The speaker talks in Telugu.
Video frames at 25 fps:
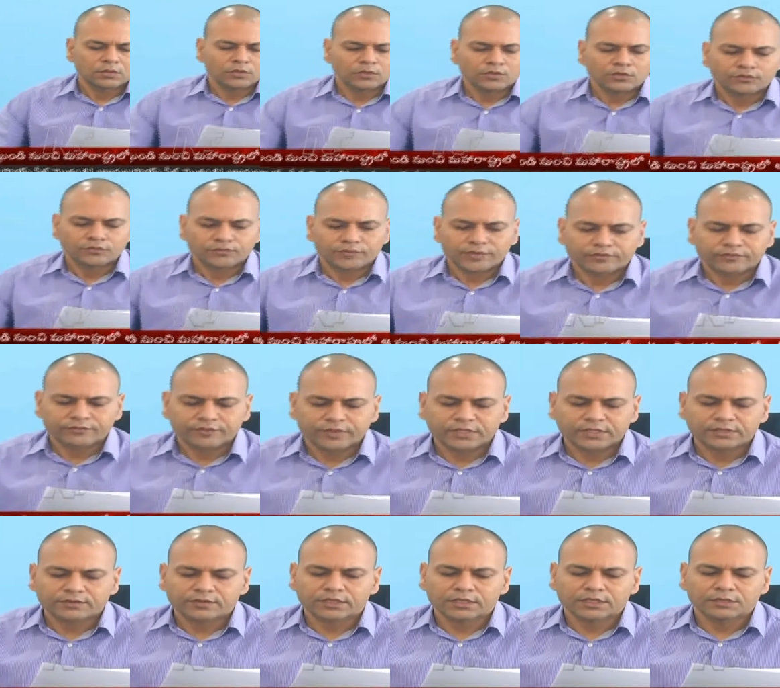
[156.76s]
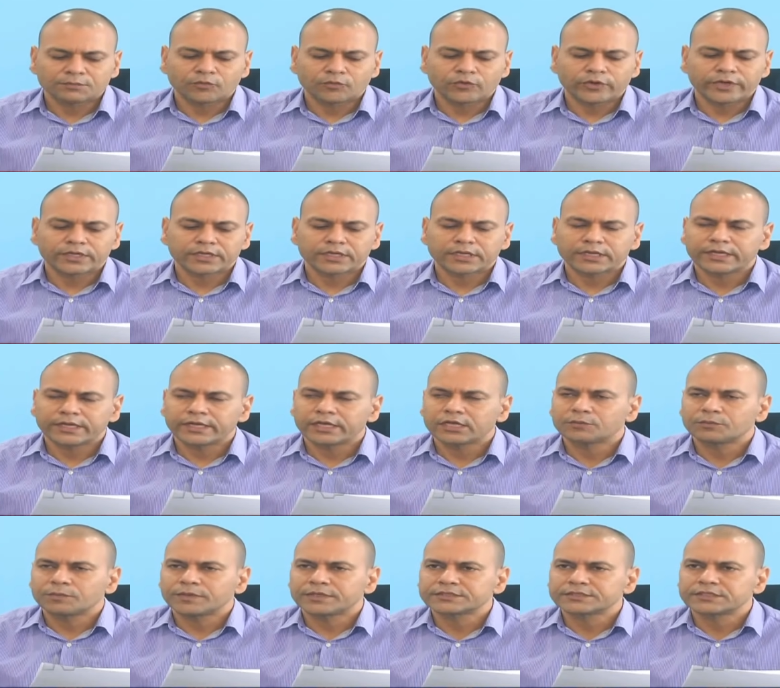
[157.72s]
ఫిఫ్టీ త్రీ పాయింట్ ఎయిట్
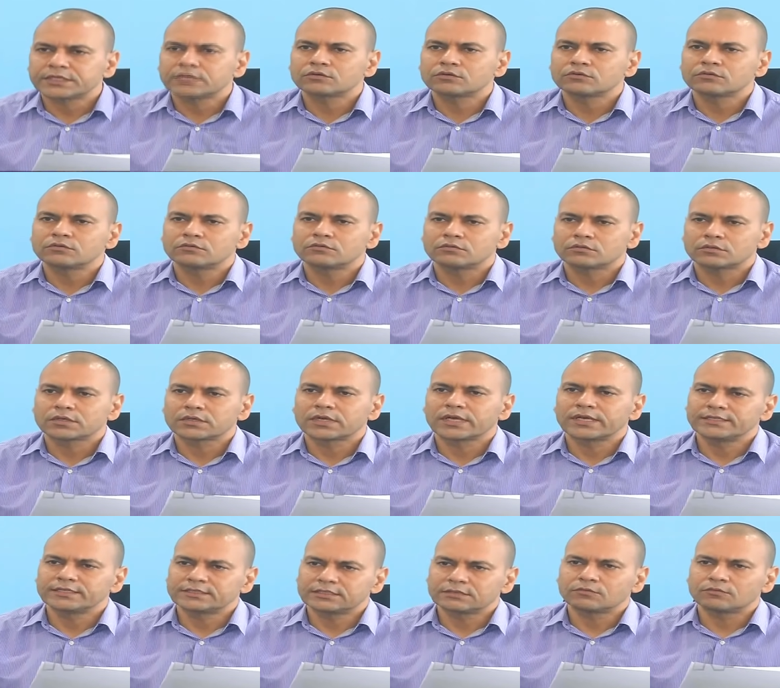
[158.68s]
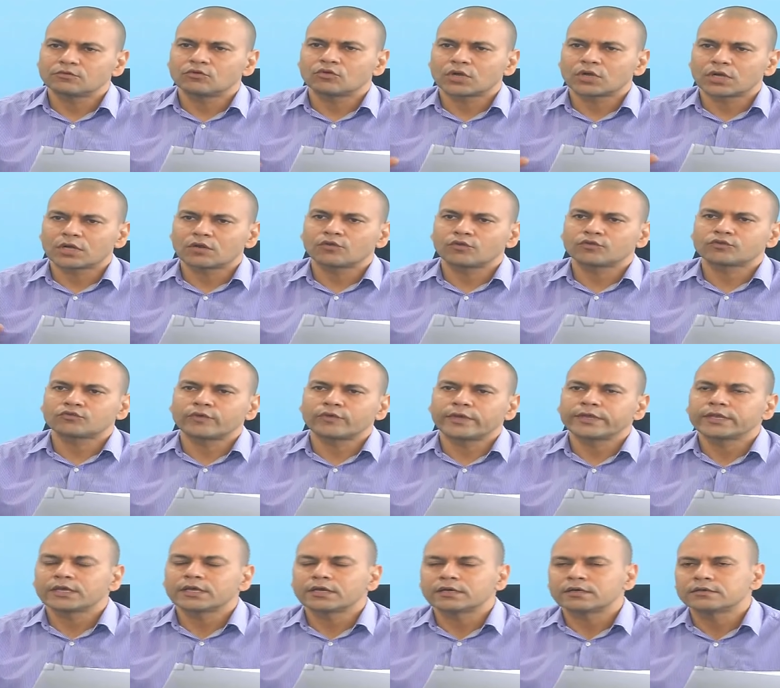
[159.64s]
పర్సెంట్ కనీసం ఒక డోస్తో
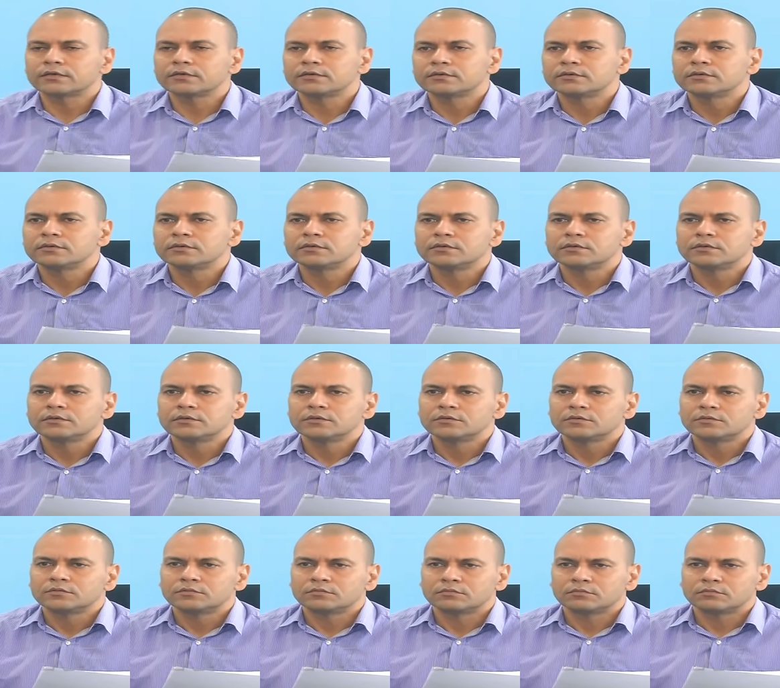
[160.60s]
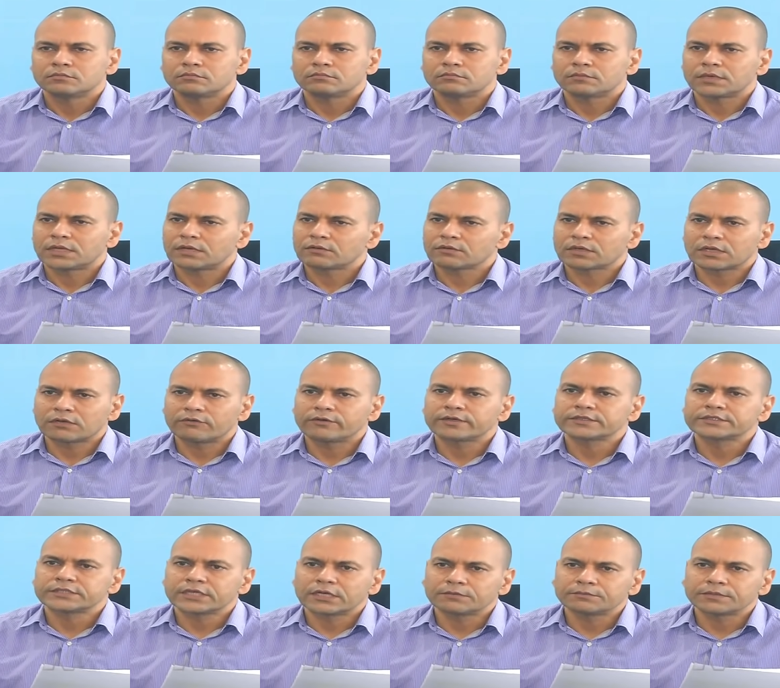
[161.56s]
అయినా మనం
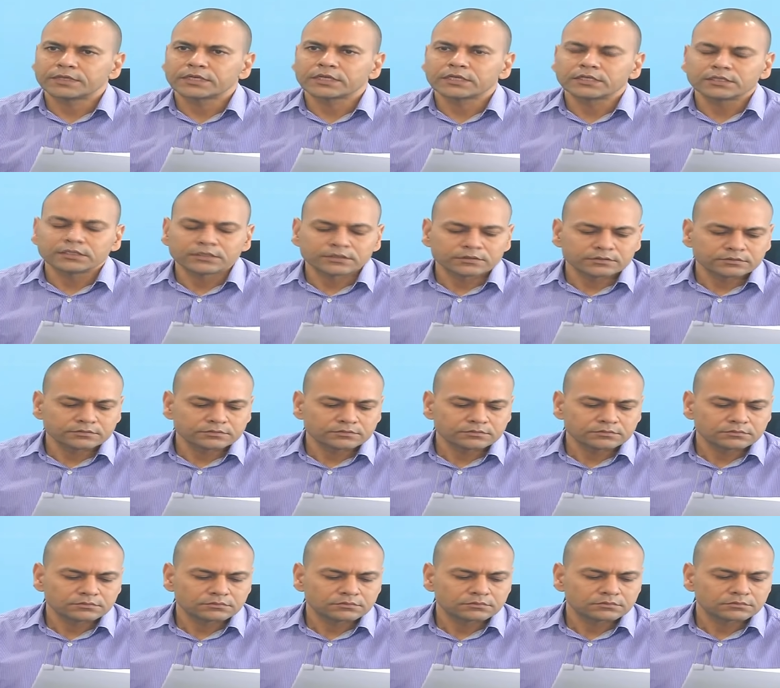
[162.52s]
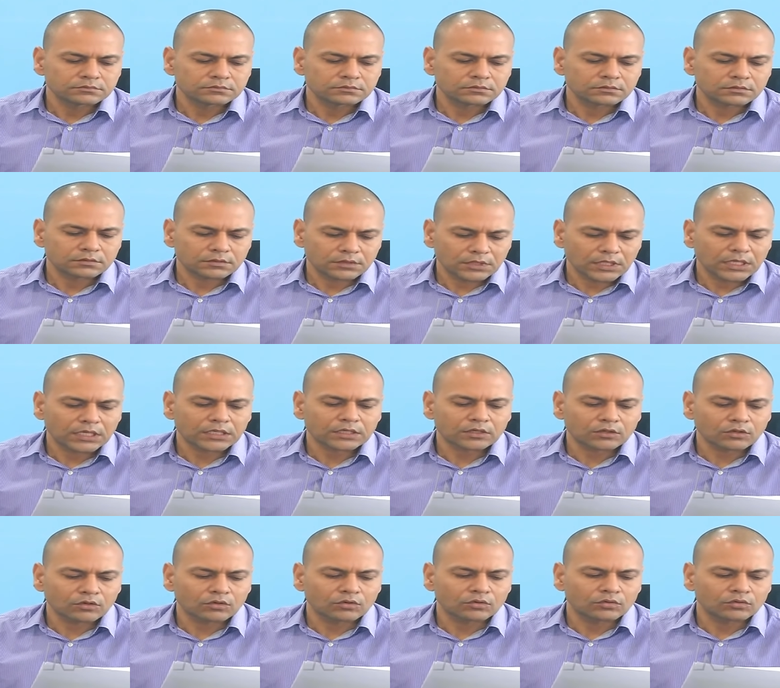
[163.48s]
కవర్ చేయడం జరిగింది దాంట్లో